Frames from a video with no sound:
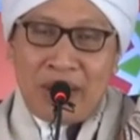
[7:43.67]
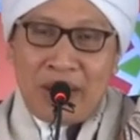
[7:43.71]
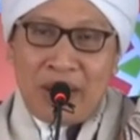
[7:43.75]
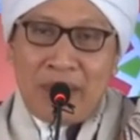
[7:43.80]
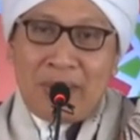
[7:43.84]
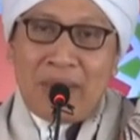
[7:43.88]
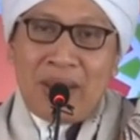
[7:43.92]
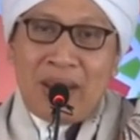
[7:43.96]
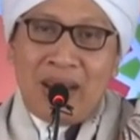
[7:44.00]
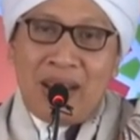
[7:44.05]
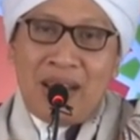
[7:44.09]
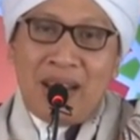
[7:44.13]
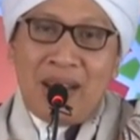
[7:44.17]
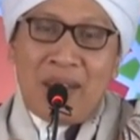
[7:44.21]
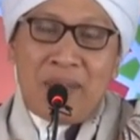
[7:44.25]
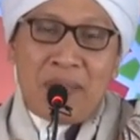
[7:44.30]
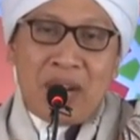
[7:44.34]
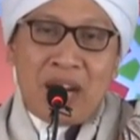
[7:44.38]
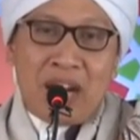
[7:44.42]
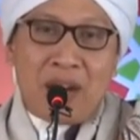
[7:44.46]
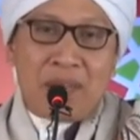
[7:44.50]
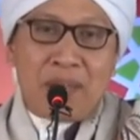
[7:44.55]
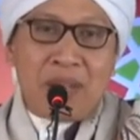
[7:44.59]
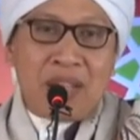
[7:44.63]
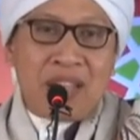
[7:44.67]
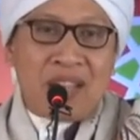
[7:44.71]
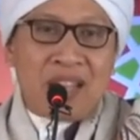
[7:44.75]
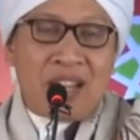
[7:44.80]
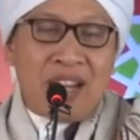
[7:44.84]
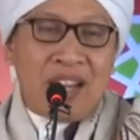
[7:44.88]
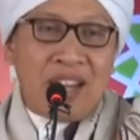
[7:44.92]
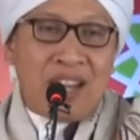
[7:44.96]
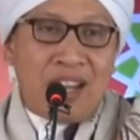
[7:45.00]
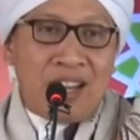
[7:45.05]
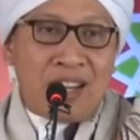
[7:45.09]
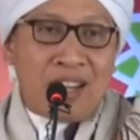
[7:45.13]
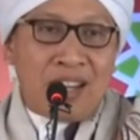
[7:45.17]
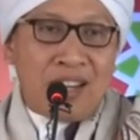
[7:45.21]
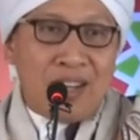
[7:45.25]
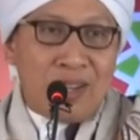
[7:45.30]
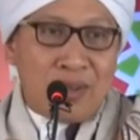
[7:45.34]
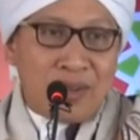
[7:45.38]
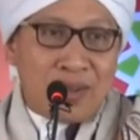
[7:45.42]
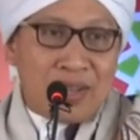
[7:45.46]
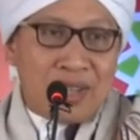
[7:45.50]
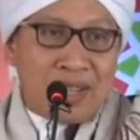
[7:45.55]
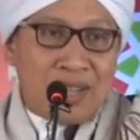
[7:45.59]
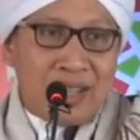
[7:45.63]
Bagaimana penerapan tentang akhlak
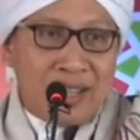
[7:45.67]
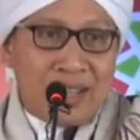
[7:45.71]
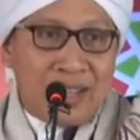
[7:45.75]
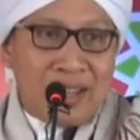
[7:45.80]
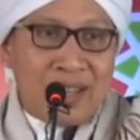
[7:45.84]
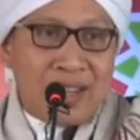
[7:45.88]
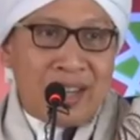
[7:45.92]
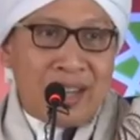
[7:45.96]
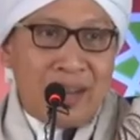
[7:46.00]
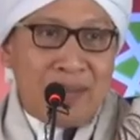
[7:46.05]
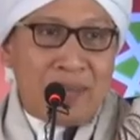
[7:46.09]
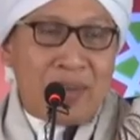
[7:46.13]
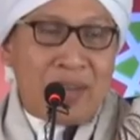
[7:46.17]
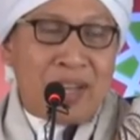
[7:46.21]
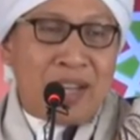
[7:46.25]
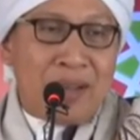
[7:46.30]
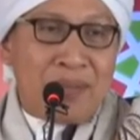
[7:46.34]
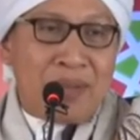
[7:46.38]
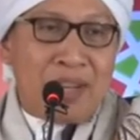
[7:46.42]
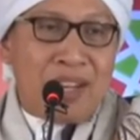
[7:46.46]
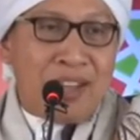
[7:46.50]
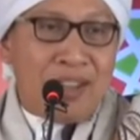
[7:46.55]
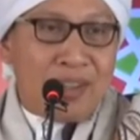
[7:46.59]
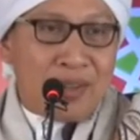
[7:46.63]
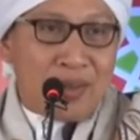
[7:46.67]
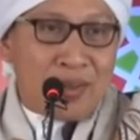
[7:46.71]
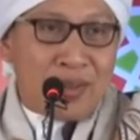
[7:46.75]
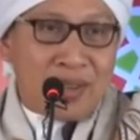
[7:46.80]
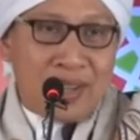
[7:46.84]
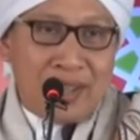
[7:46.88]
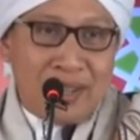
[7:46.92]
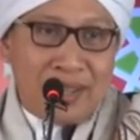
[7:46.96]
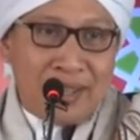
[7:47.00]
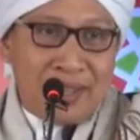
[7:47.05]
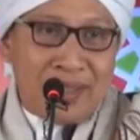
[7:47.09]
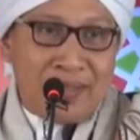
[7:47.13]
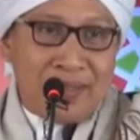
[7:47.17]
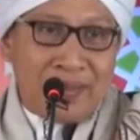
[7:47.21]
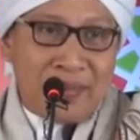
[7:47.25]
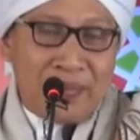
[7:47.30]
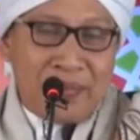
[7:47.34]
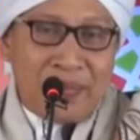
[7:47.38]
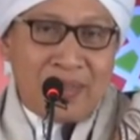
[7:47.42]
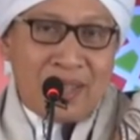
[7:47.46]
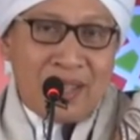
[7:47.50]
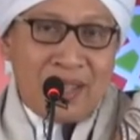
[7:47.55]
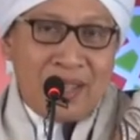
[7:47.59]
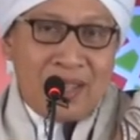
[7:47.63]
Al-Quran, amal-amal Al-Quran,
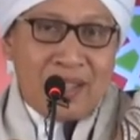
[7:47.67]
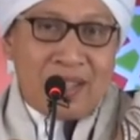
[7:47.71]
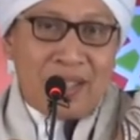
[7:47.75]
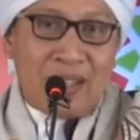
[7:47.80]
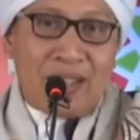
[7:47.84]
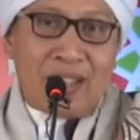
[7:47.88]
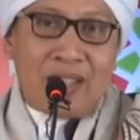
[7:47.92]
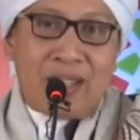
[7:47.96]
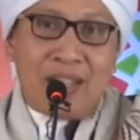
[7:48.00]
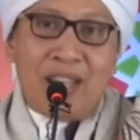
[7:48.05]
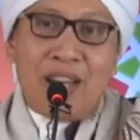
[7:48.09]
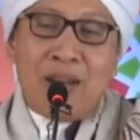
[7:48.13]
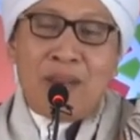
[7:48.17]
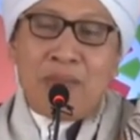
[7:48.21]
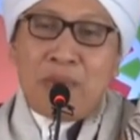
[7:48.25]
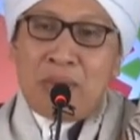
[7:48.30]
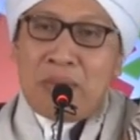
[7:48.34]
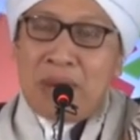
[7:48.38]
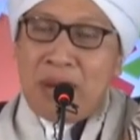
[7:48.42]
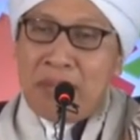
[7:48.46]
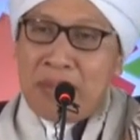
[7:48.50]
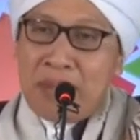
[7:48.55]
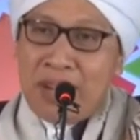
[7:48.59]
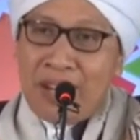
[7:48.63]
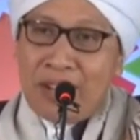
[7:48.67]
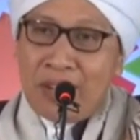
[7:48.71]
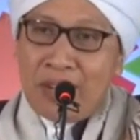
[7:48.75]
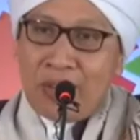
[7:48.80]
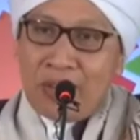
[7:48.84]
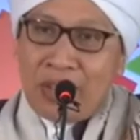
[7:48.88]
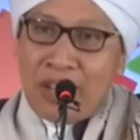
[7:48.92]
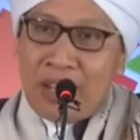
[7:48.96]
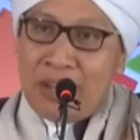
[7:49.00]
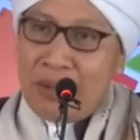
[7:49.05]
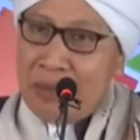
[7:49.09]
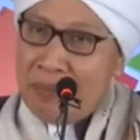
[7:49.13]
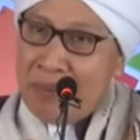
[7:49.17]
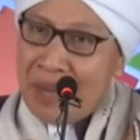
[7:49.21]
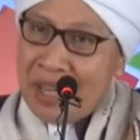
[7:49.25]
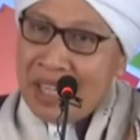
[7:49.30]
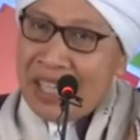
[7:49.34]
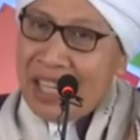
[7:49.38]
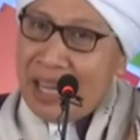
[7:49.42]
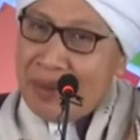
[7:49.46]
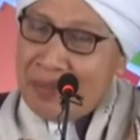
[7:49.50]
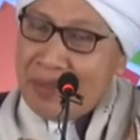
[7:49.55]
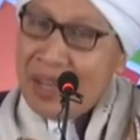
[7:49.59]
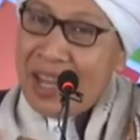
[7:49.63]
tentang ilmu muhammal Al-Quran.
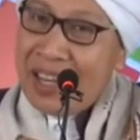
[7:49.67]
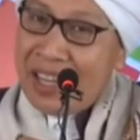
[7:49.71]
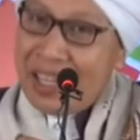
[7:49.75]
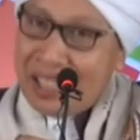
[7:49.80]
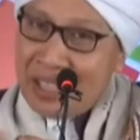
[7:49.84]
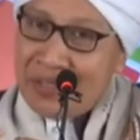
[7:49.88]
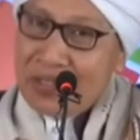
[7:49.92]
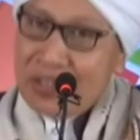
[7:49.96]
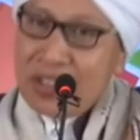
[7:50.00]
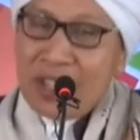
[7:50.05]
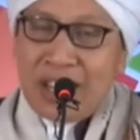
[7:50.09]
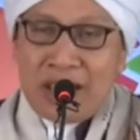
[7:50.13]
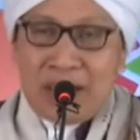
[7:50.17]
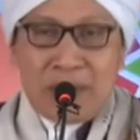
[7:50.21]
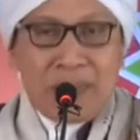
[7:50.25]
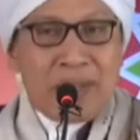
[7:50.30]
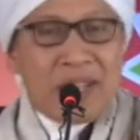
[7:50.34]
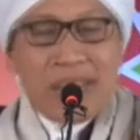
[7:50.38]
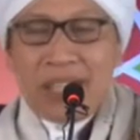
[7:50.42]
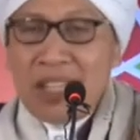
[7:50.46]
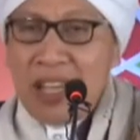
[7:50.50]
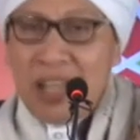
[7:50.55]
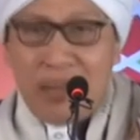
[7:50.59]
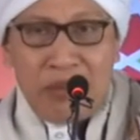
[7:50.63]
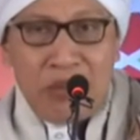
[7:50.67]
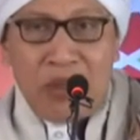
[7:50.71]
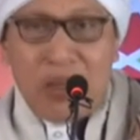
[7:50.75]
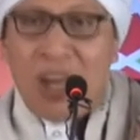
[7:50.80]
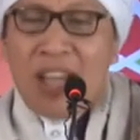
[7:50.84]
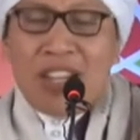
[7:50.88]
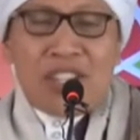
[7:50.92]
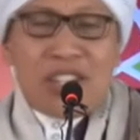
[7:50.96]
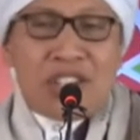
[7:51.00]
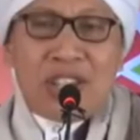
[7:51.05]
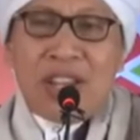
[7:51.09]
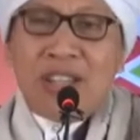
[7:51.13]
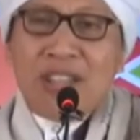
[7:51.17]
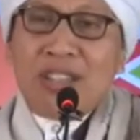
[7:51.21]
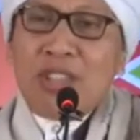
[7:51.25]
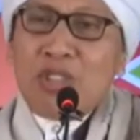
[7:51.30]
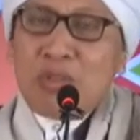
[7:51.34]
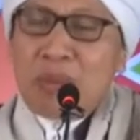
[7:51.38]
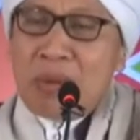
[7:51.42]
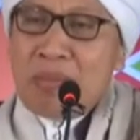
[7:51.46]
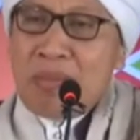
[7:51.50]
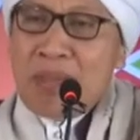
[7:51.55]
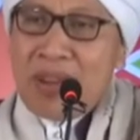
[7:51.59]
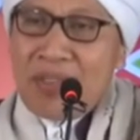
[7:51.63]
Memang di dalamnya ada tafsir dan sebagainya. Alhamdulillah insya
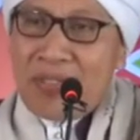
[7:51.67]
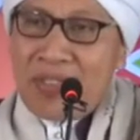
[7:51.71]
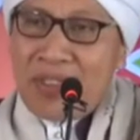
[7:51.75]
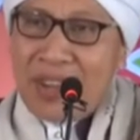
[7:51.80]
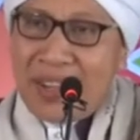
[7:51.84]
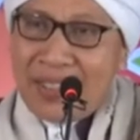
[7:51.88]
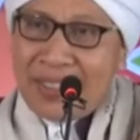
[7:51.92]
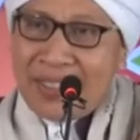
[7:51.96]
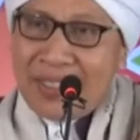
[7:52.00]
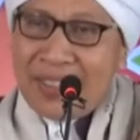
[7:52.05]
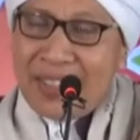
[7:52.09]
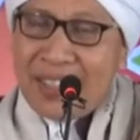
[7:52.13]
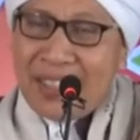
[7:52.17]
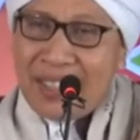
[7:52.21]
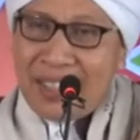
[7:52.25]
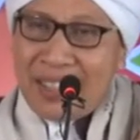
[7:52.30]
Allah itu bermanfaat.